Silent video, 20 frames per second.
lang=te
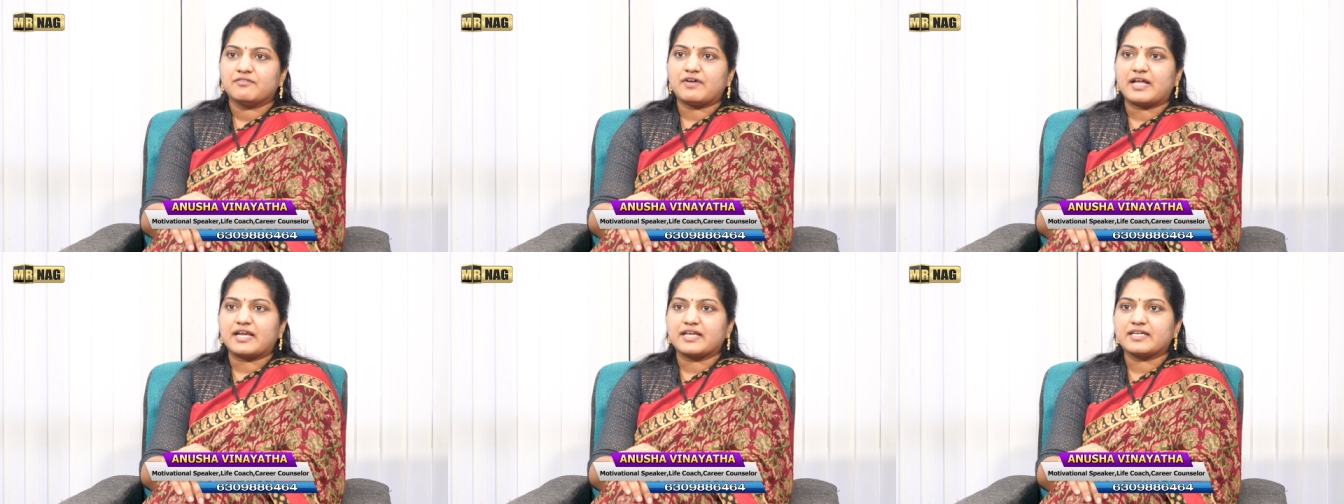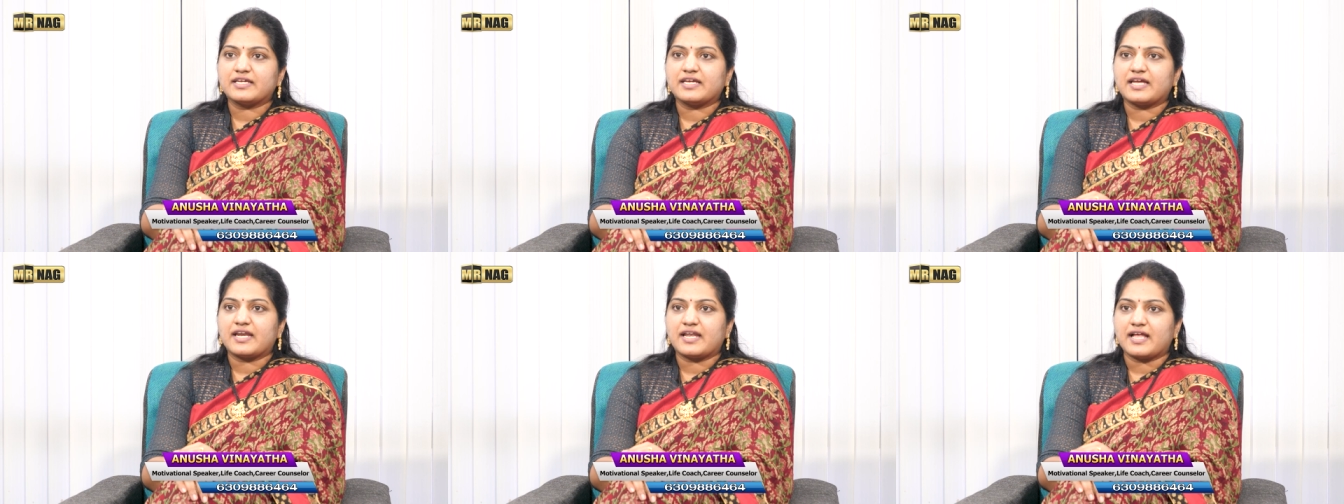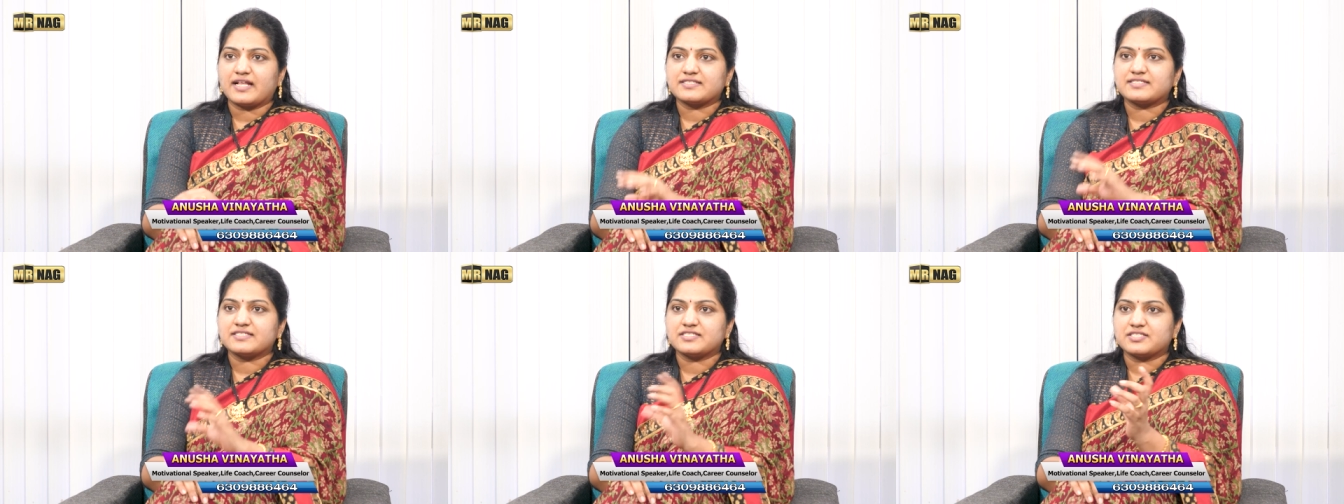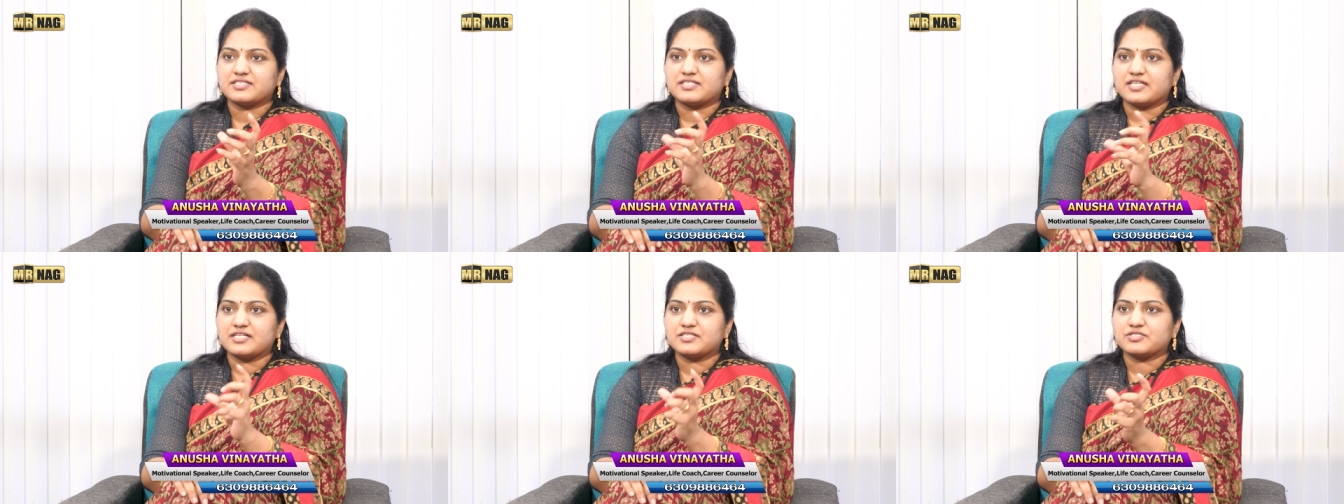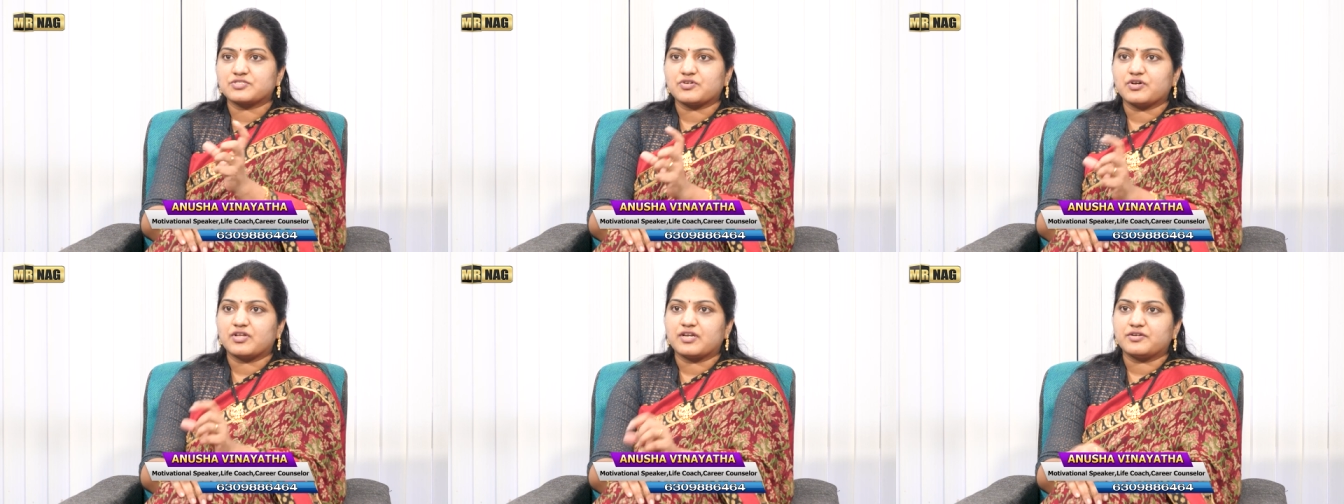వాళ్ళకి అనాలిసిస్
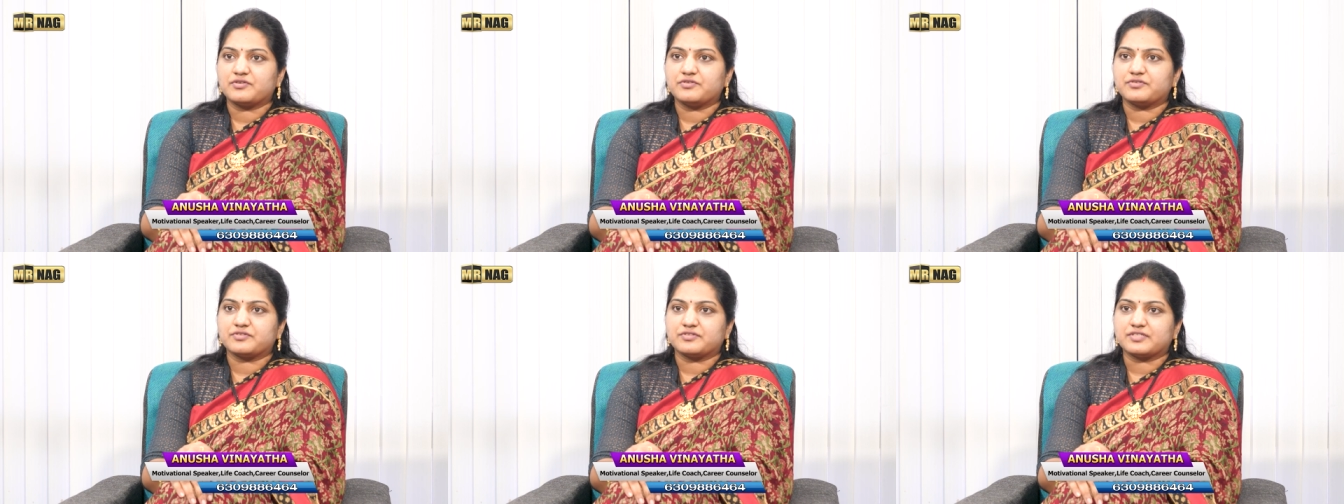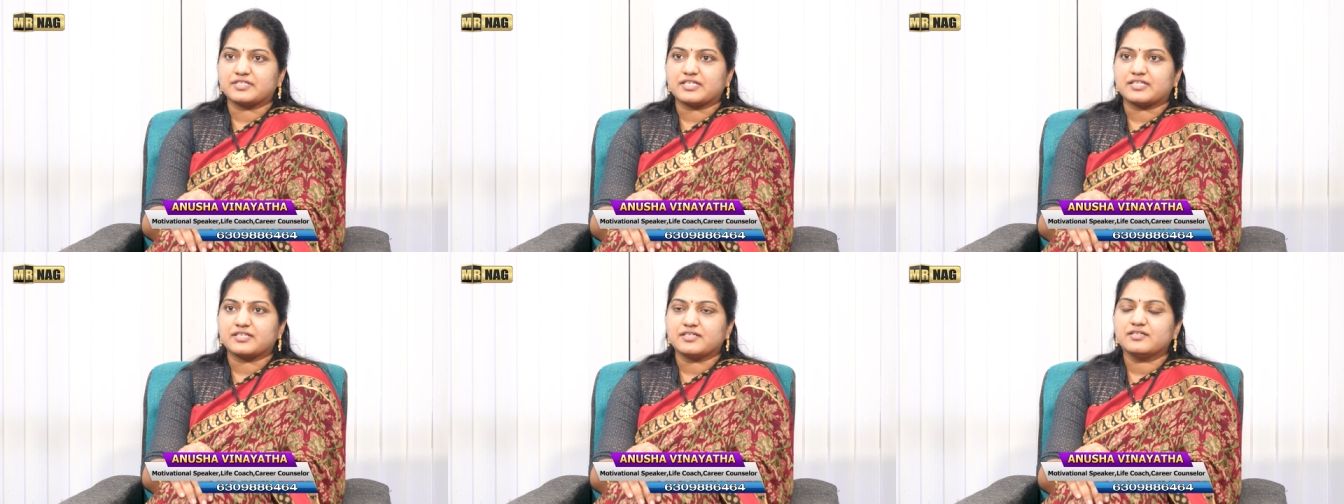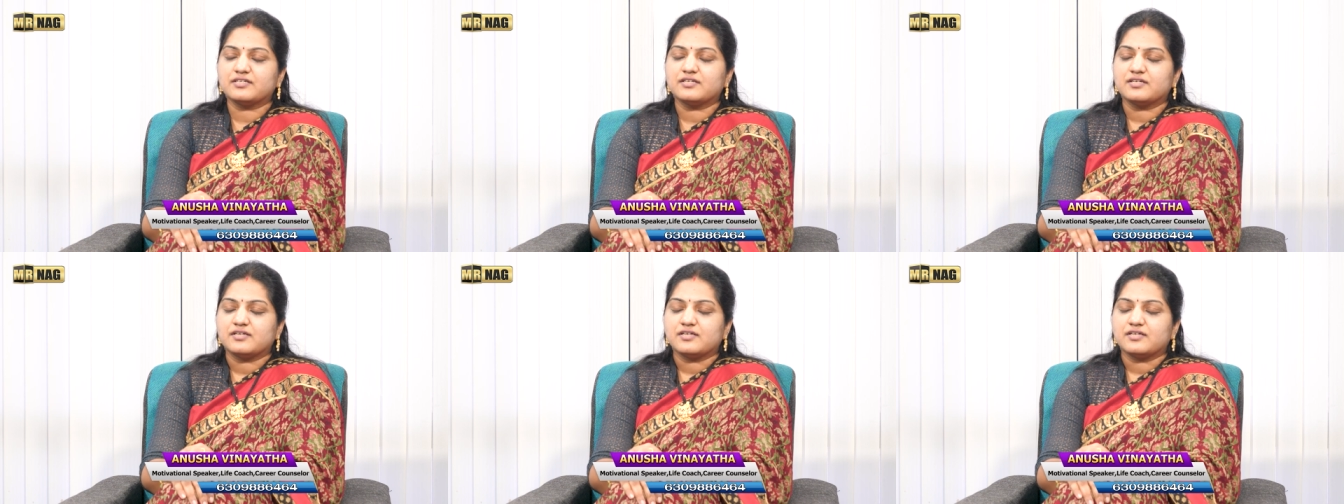తెలుసుకోవాలని ఉంటుంది కదా